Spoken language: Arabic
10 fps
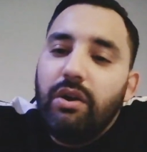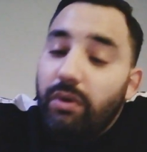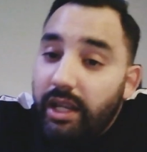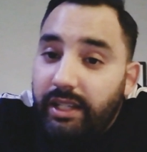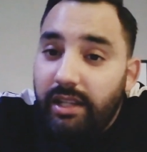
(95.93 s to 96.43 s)

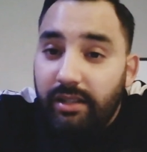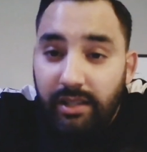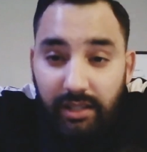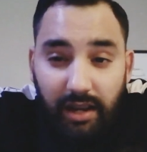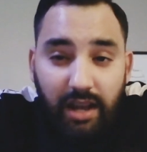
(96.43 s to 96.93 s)
ولكن
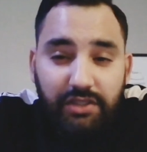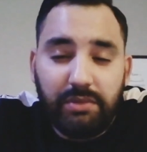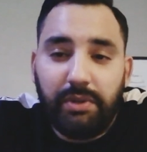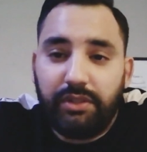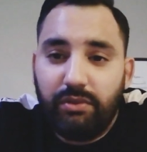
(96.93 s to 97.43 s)
هي راها
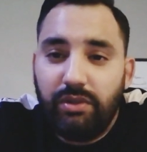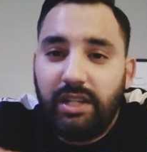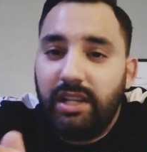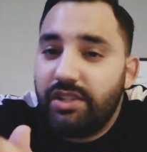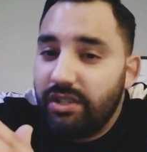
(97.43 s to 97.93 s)
صبرت نقول
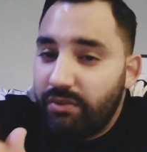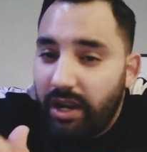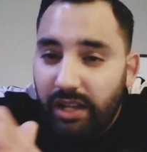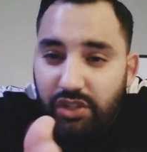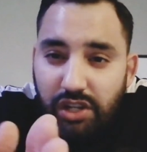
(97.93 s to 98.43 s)
لك علاش
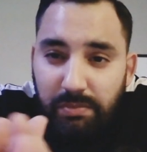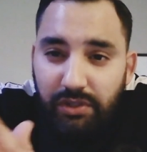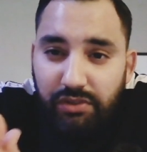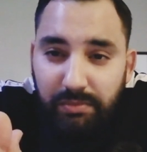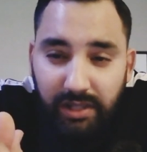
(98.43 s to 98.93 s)
كان كانت شي
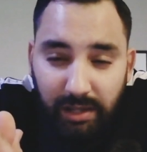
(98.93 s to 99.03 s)
بنت